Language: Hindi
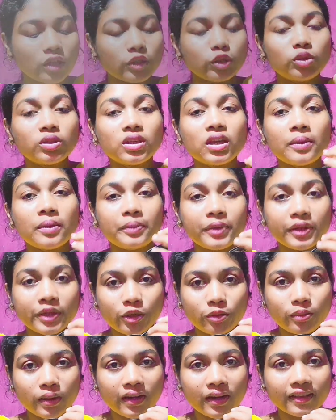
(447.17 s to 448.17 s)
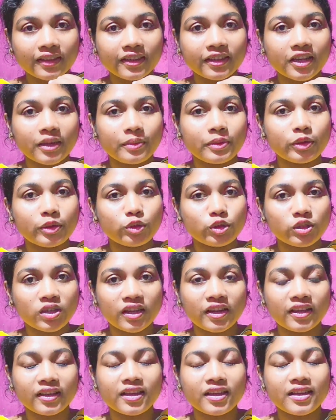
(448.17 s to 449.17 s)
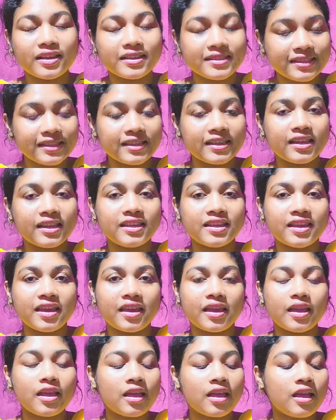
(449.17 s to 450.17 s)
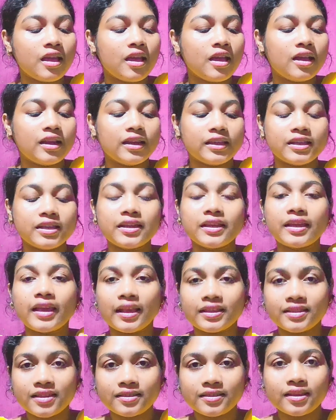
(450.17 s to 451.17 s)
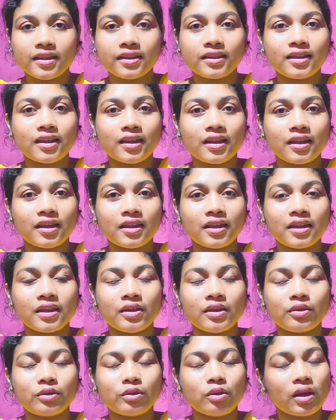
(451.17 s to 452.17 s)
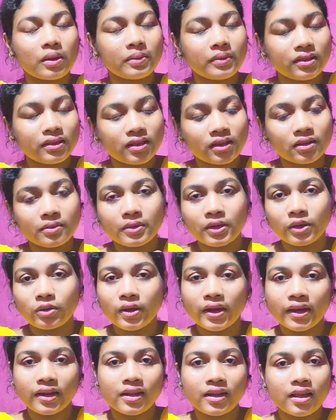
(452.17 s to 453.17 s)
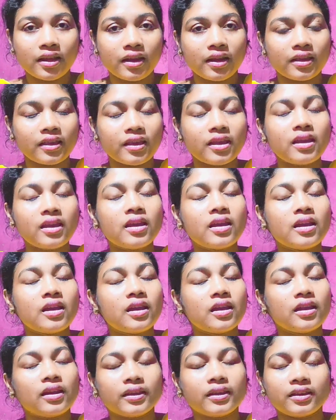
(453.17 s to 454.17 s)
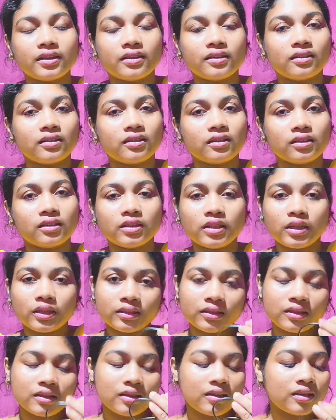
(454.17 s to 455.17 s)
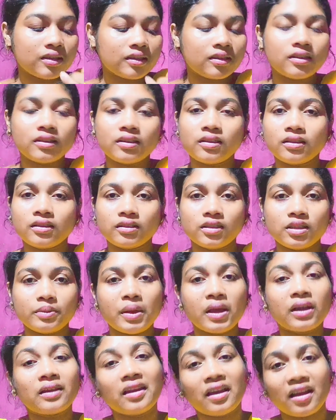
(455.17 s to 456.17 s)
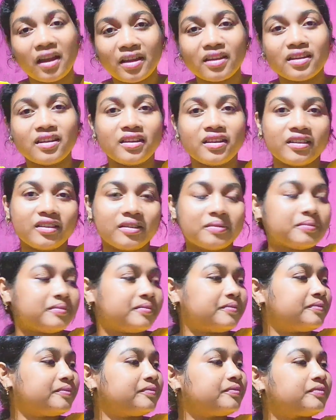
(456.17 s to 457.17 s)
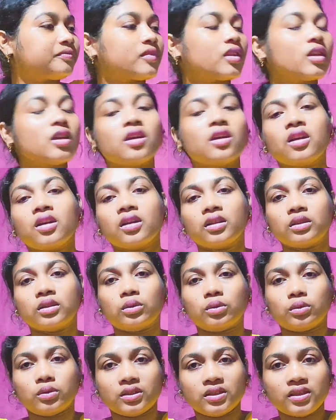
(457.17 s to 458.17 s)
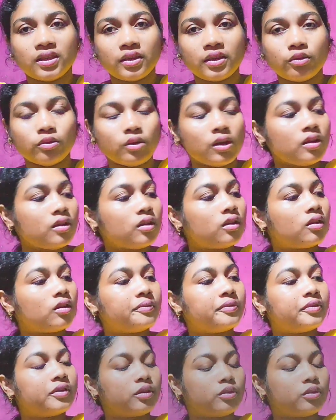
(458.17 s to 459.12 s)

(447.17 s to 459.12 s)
जो कि हम वीडियो बनाते टाइम यूज करेंगे इसलिए लिए हैं लेकिन कैसे सेट करेंगे वो अभी तक मेरे को आइडिया नहीं है लेकिन देखते दिमाग लगा ही लेंगे हम तो ये हुआ फिर